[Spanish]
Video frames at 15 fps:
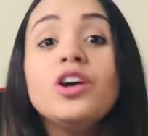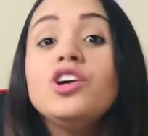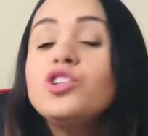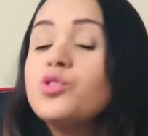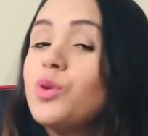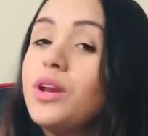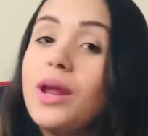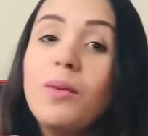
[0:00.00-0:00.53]

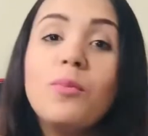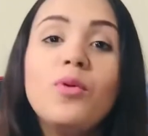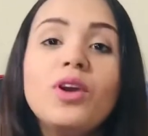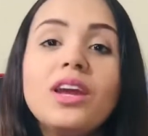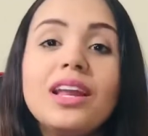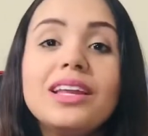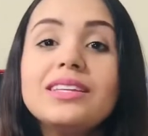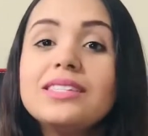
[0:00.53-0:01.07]
Suena muy
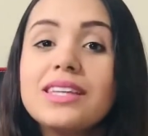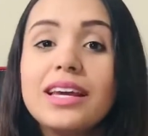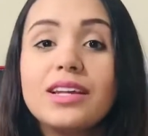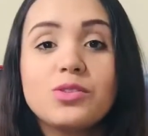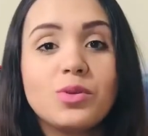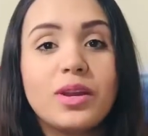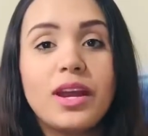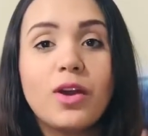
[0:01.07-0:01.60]
cliché,
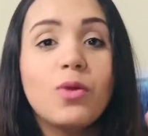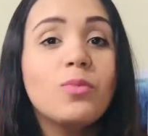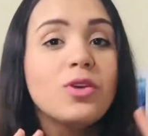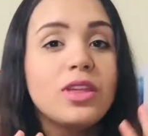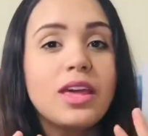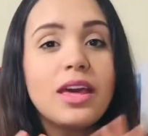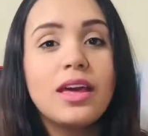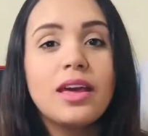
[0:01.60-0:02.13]
suena como
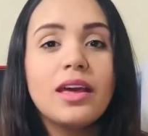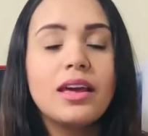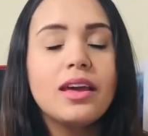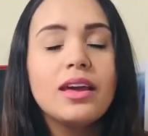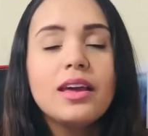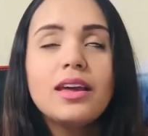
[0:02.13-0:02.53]
que